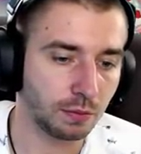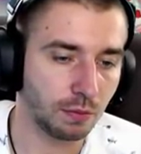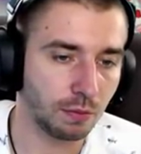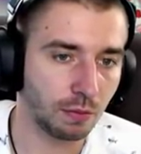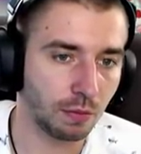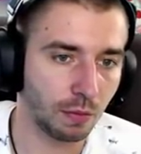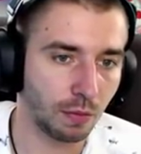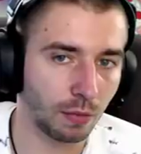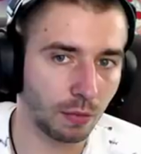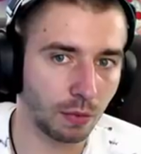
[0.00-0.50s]

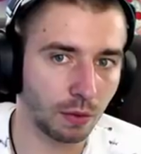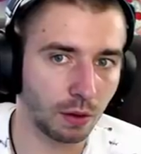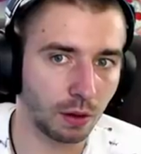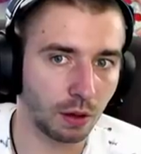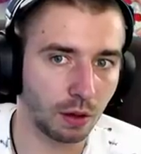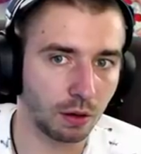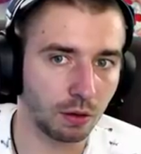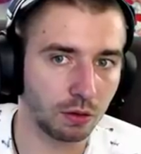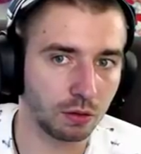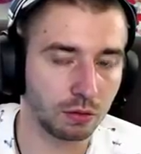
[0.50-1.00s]

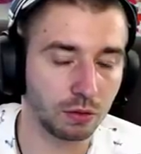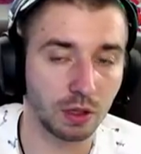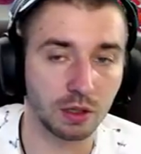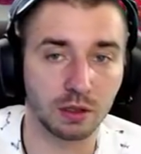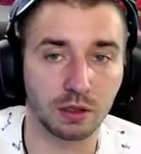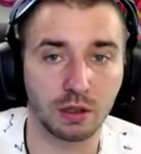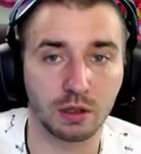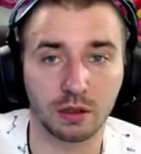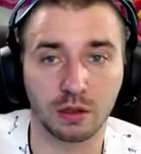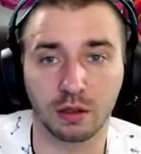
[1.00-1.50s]
У нас
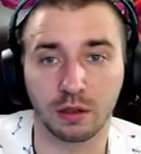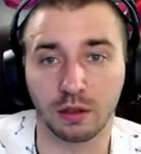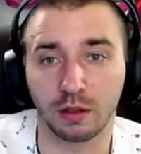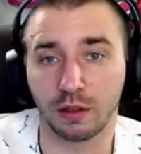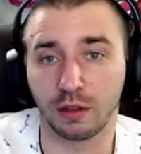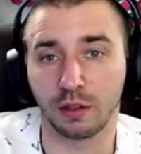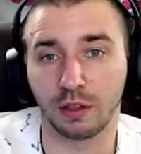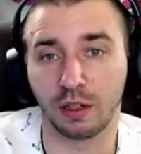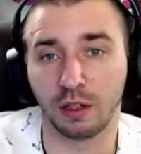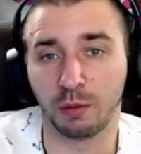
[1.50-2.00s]
есть
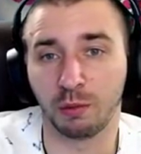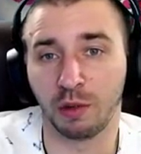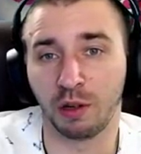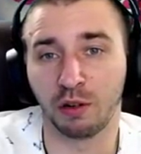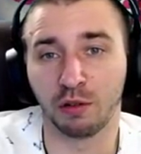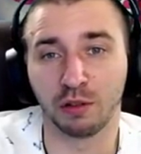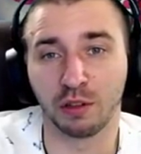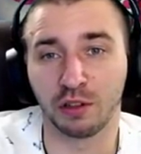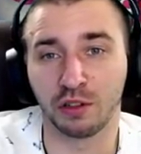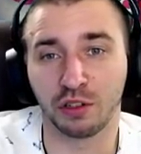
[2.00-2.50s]
3
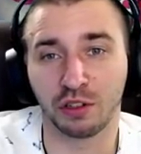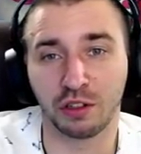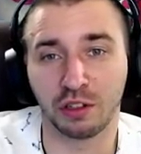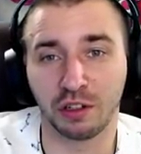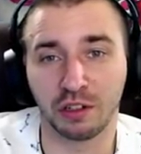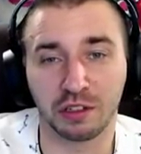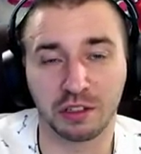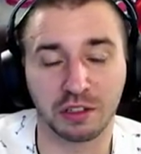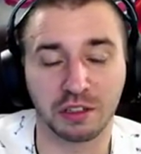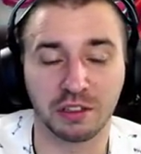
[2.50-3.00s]
миллиона
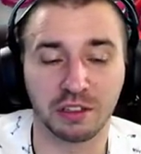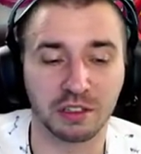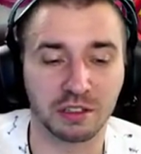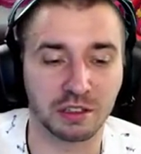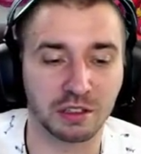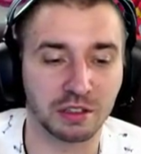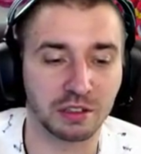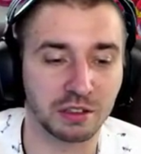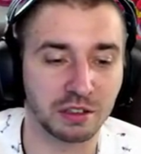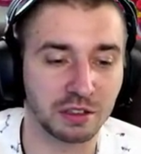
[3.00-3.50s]
410
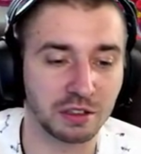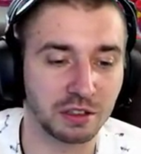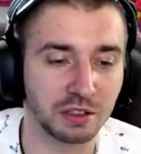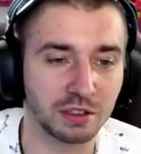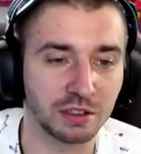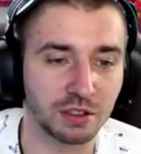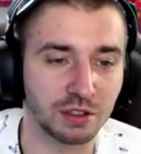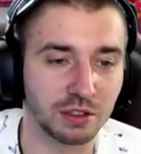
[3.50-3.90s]
тысяч